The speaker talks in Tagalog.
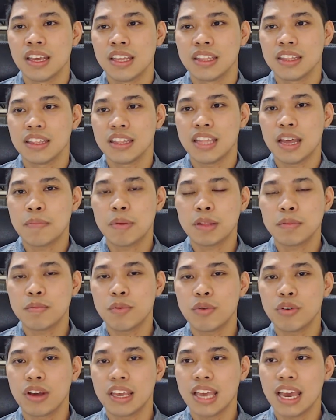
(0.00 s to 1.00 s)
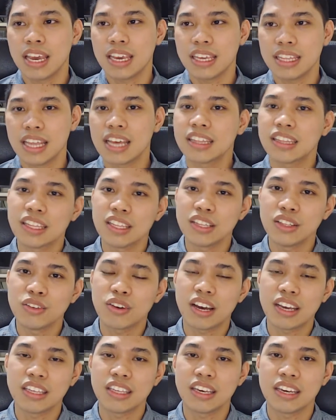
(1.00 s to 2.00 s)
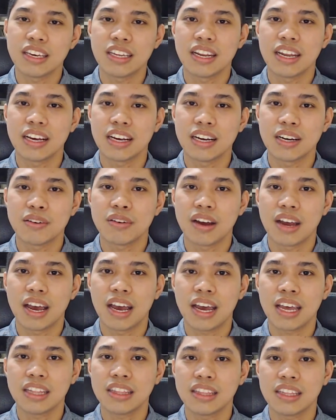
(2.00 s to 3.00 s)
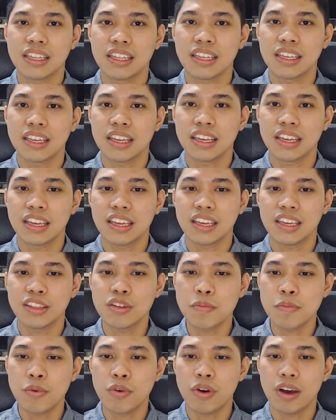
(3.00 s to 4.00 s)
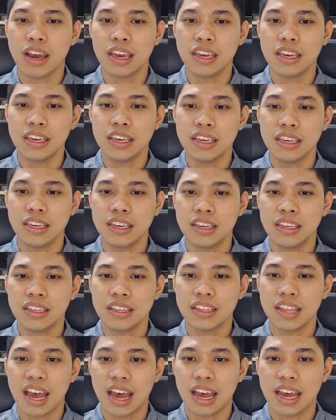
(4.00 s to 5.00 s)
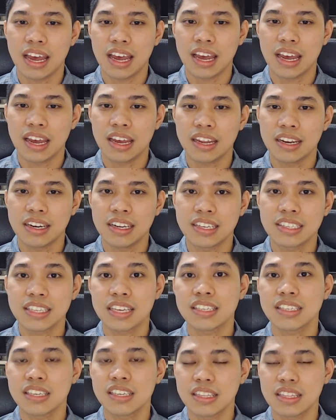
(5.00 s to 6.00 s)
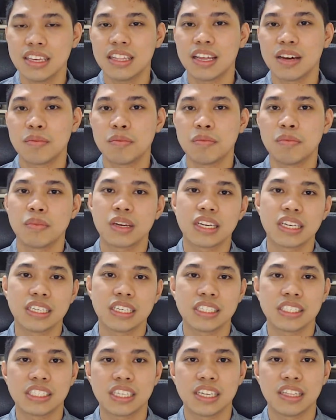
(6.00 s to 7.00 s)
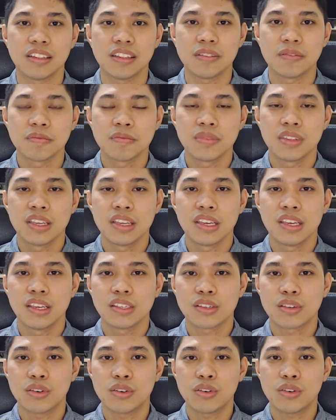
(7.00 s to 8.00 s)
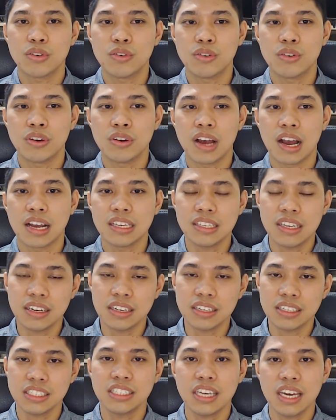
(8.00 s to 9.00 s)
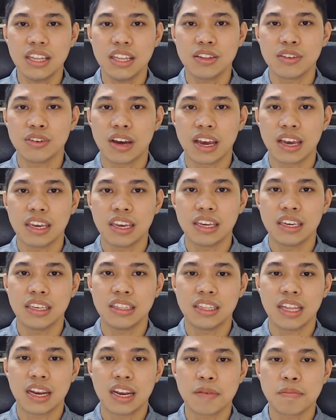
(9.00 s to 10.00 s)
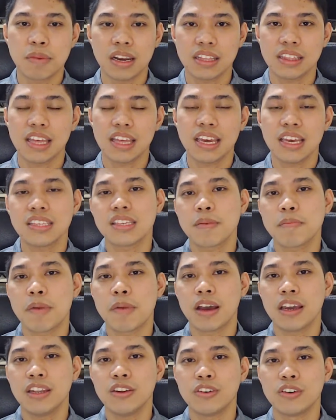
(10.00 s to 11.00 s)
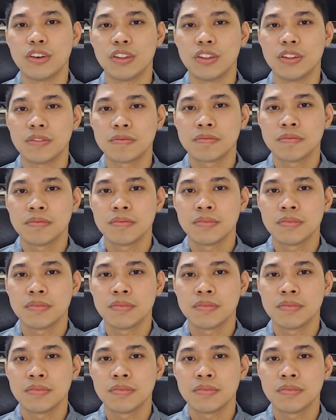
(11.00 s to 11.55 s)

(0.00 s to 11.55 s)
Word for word: Dapat po gayahin natin yung kanyang ginagawa at ito po ay uh, necessity ng Christian. So kung ang isang Kristiyano ay nanampalataya sa Panginoon,